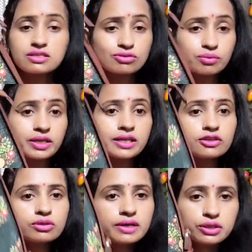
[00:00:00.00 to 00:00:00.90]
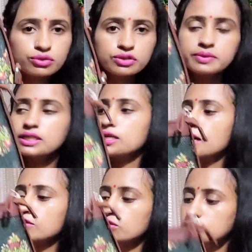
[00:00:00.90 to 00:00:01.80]
इसको मैंने एक दो बार यूज भी किया
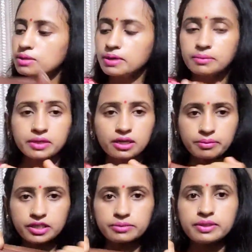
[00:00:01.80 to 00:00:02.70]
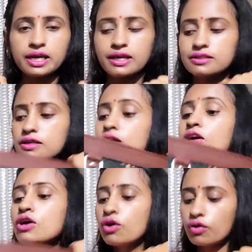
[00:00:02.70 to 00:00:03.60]
है तो इसके बारे में कमेंट भी आया था
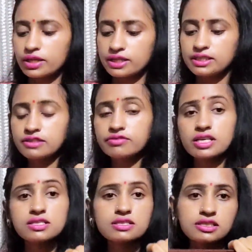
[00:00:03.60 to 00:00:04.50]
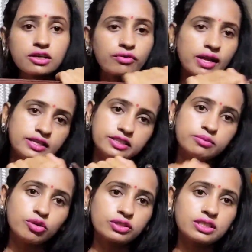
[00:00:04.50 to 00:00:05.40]
और ये देखिए फ्रेंड्स इसकी क्वालिटी
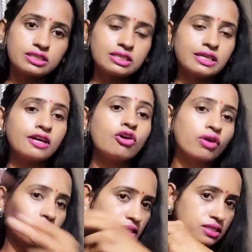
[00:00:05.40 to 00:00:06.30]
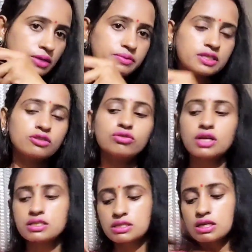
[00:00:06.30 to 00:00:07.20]
बहुत अच्छी है और इन सबसे
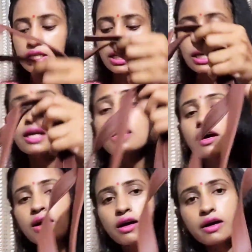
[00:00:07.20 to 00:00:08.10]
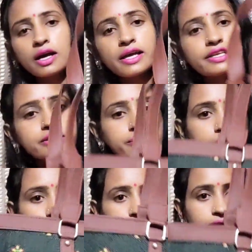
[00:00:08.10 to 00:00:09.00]
थोड़ा सा ये हाइस्ट
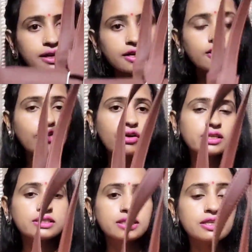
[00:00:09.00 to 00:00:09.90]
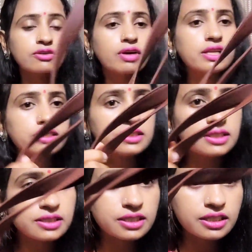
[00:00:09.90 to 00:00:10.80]
प्राइस का है और इसकी क्वालिटी
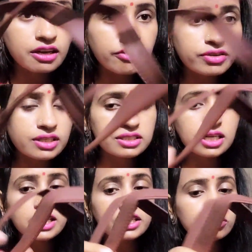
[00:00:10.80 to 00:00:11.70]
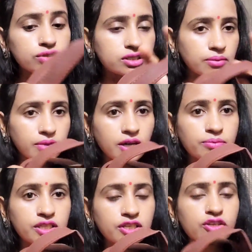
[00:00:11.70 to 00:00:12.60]
देखिए ये काफ़ी अच्छा है ये जो चमड़ा आप
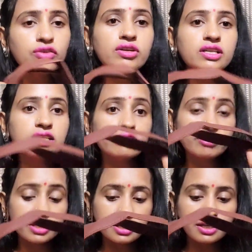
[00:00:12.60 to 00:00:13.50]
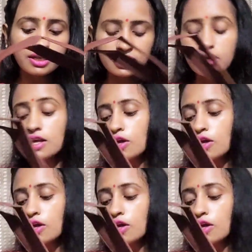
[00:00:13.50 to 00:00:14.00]
देख रहे हो ना ये वीगन है